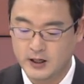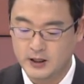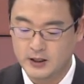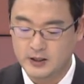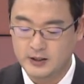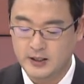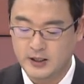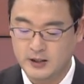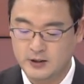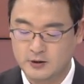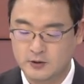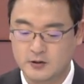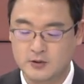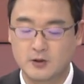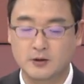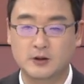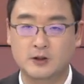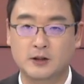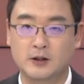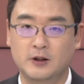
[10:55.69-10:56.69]
이달
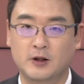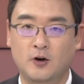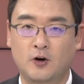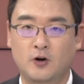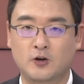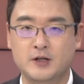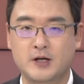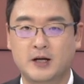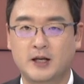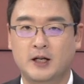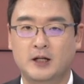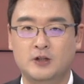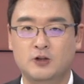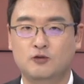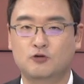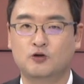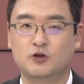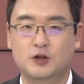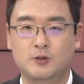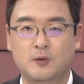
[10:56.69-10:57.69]
들어서는 어제까지
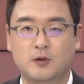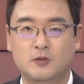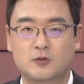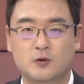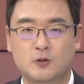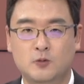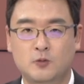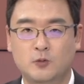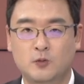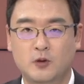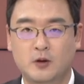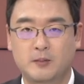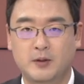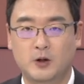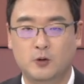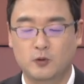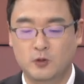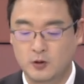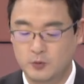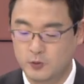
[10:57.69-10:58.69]
90억 정도의
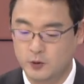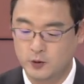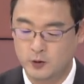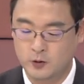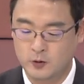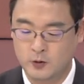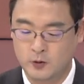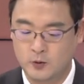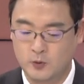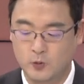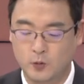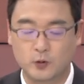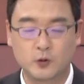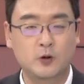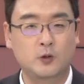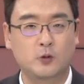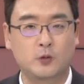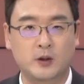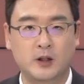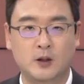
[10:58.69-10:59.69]
매도를 보였고
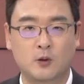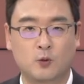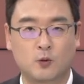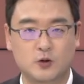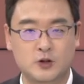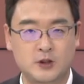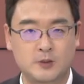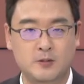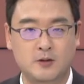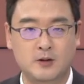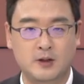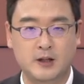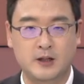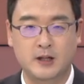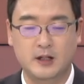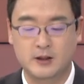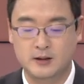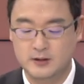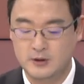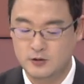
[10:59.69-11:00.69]
오늘도 약
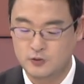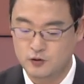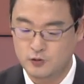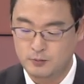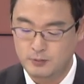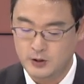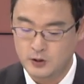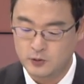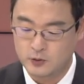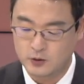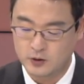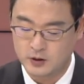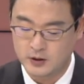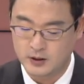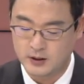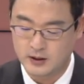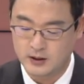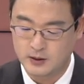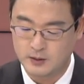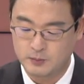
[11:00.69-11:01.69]
50억가량을
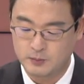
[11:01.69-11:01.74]
순매도를